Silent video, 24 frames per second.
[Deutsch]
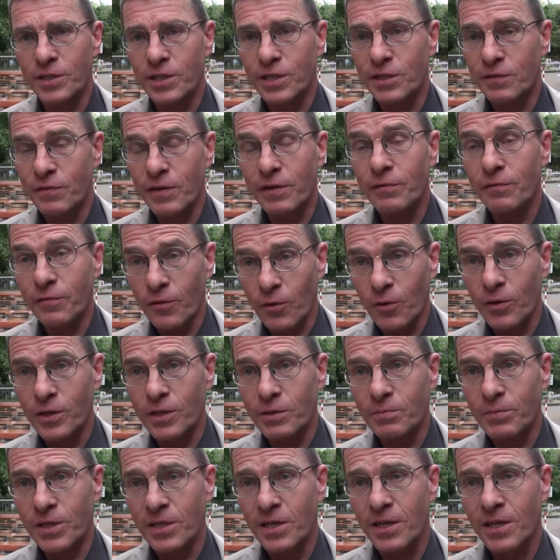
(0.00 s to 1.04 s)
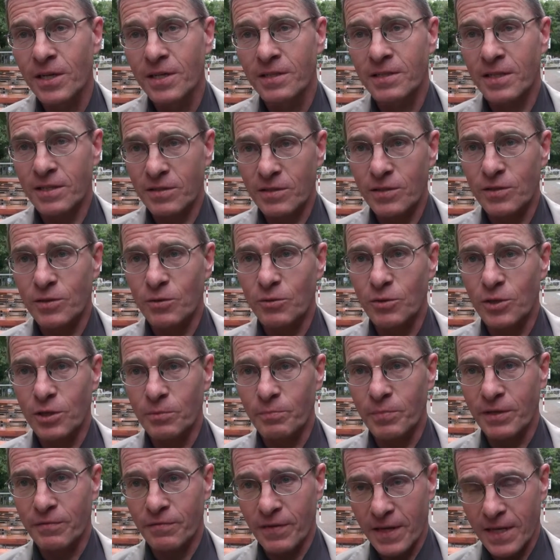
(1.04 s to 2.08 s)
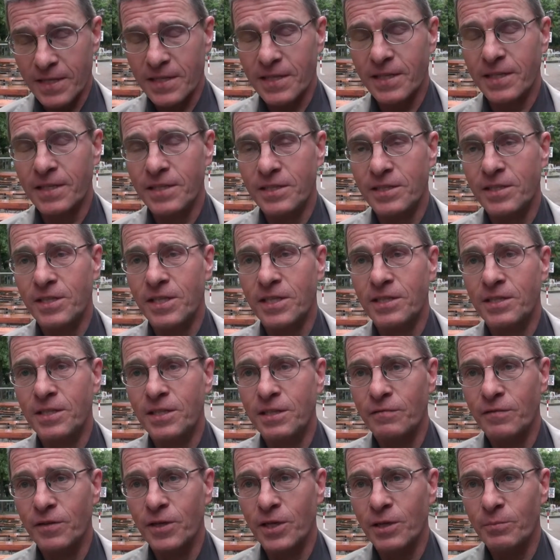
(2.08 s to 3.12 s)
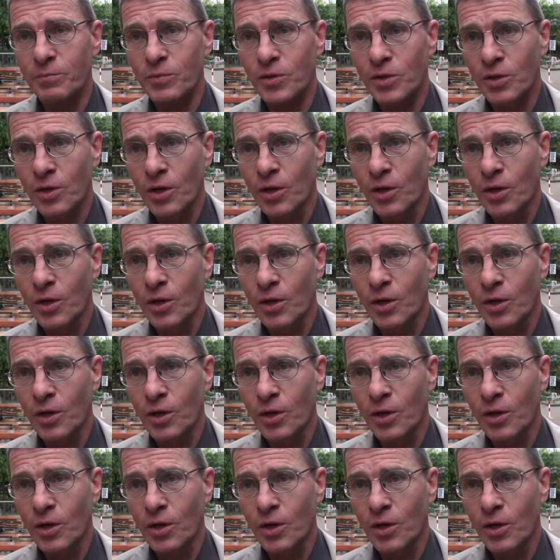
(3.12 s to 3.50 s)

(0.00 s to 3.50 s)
Deswegen freue ich mich, dass es solche privaten Initiativen gibt.